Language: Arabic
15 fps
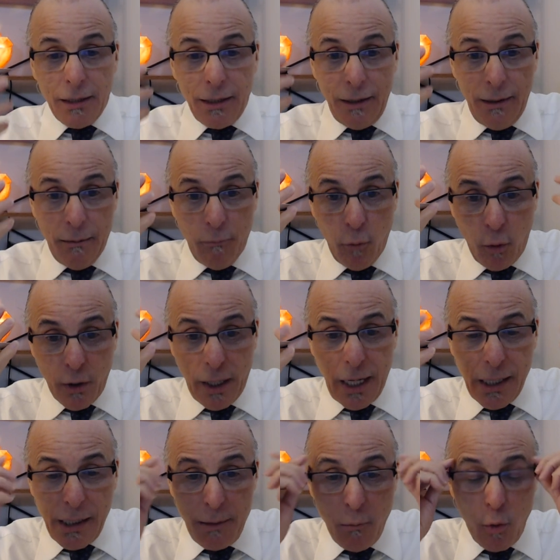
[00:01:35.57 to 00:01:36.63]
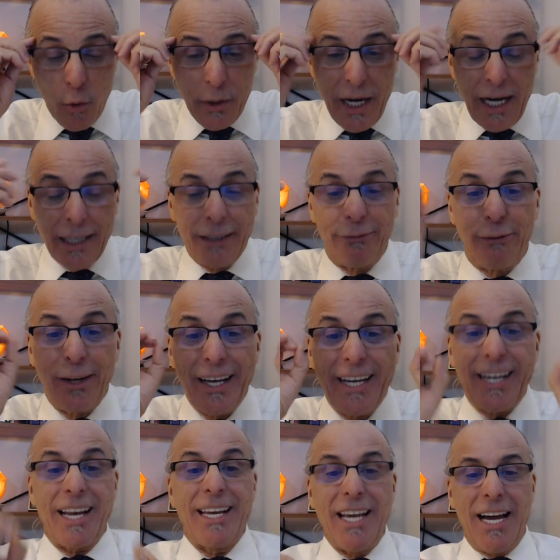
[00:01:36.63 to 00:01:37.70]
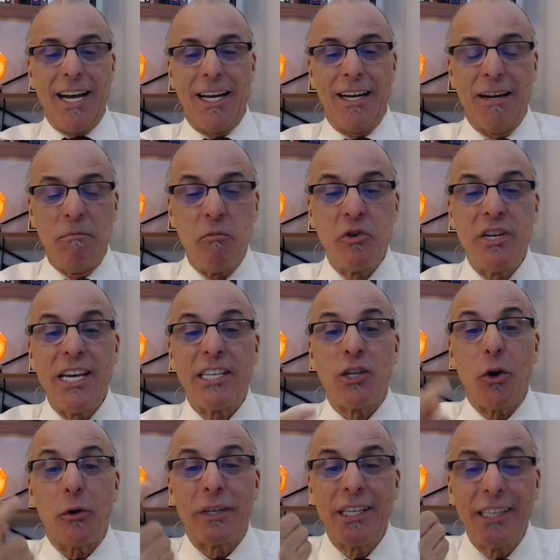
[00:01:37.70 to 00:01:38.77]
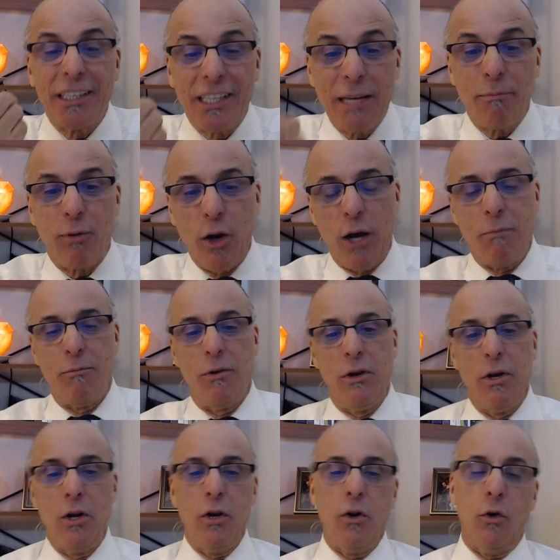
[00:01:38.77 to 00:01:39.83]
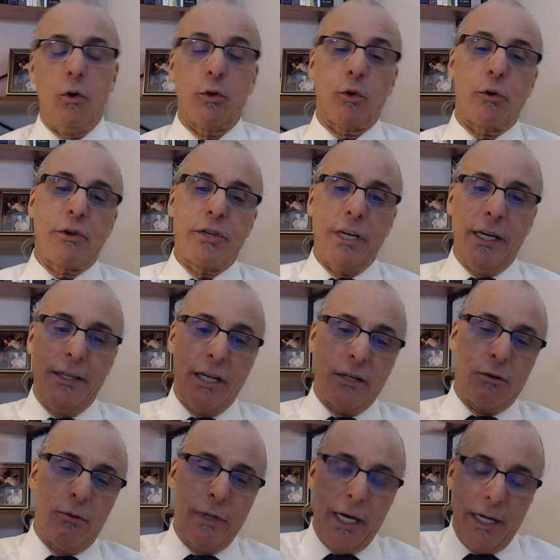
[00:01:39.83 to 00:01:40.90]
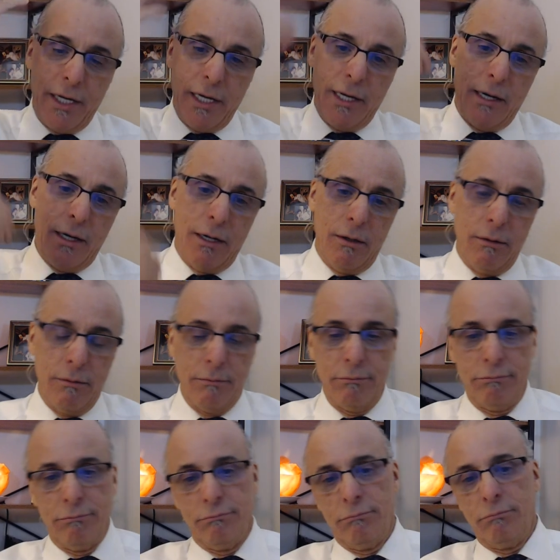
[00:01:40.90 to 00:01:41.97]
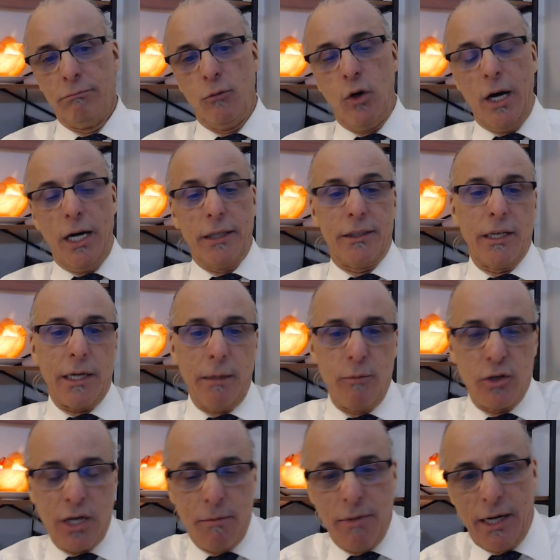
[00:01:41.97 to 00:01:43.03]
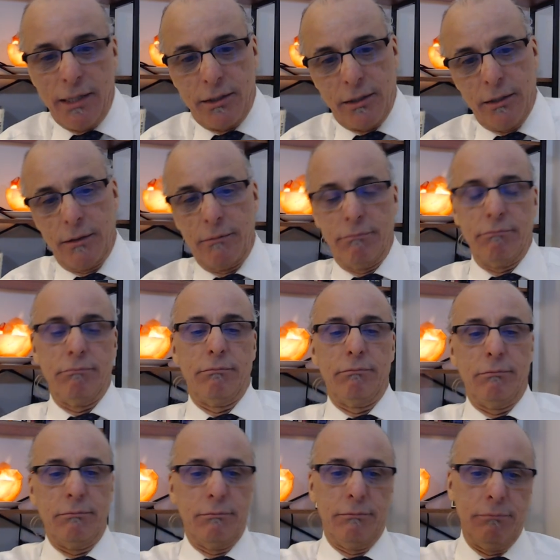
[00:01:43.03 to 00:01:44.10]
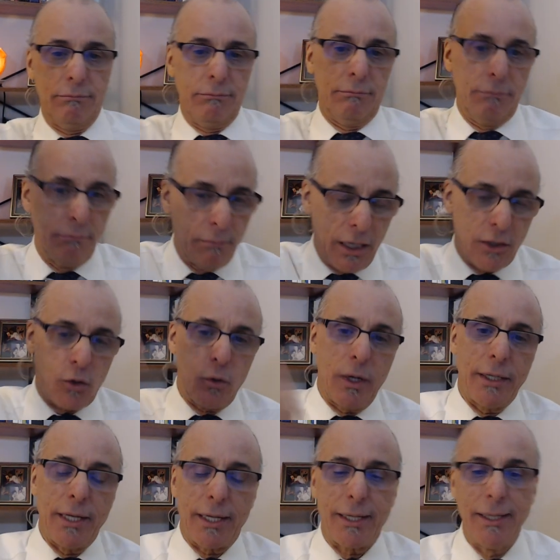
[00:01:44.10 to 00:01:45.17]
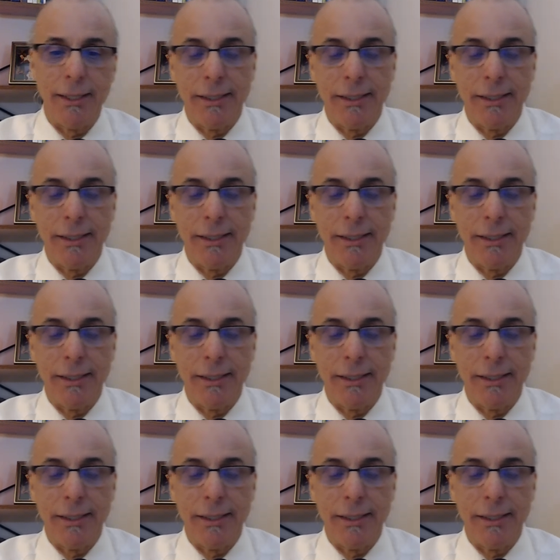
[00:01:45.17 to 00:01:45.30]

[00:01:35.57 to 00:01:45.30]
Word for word: المراد في القرايه مش هي تاخذي ديبلوم وتخرجي لعندنا تقولي انايا محاضره بجامعه ما شكون هذاك